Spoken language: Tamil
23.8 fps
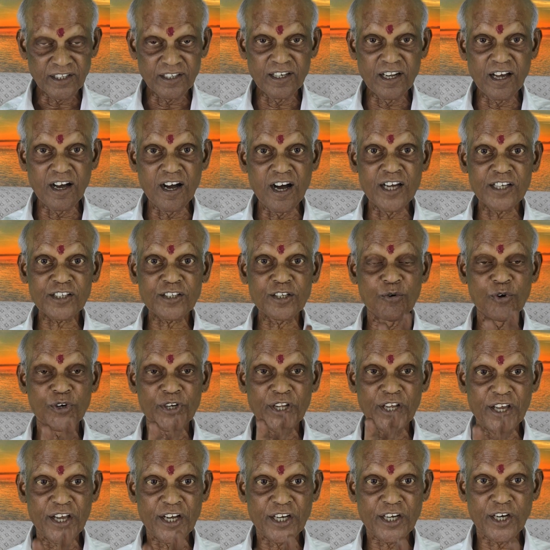எல்லாருக்கும்
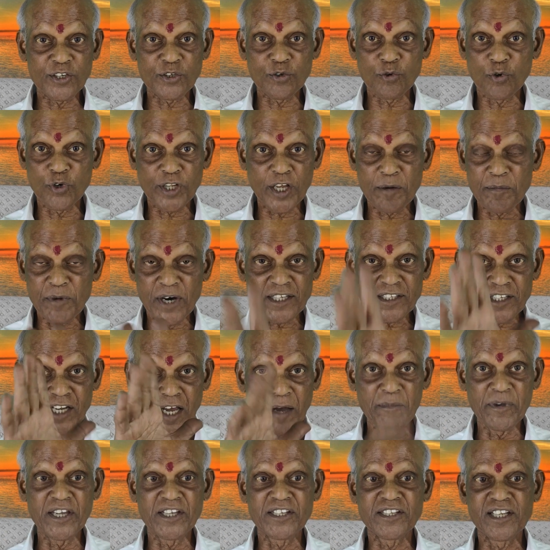ஒரே கரு ஒரே மாதிரி
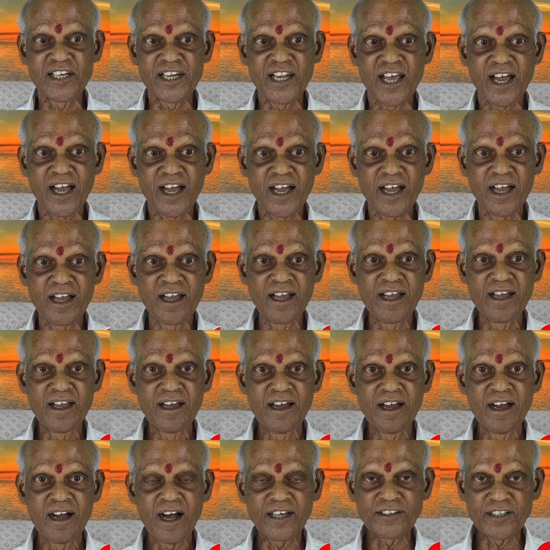அமையிறதில்லை
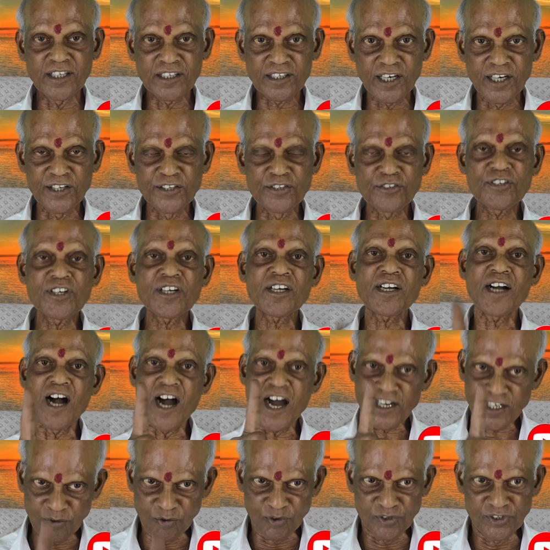அந்த கருக்கு
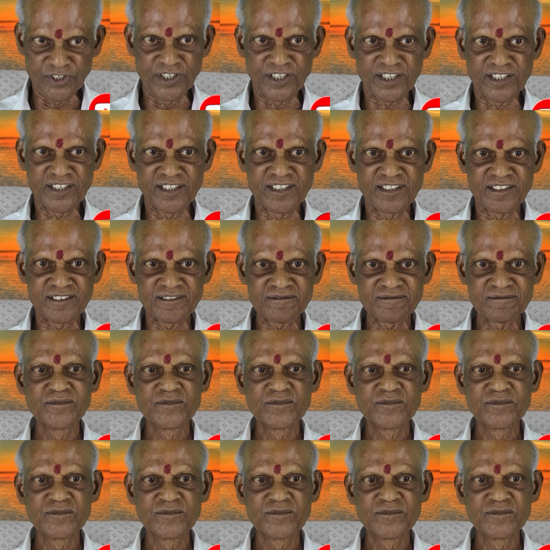காரணம் ஒன்று இருக்குது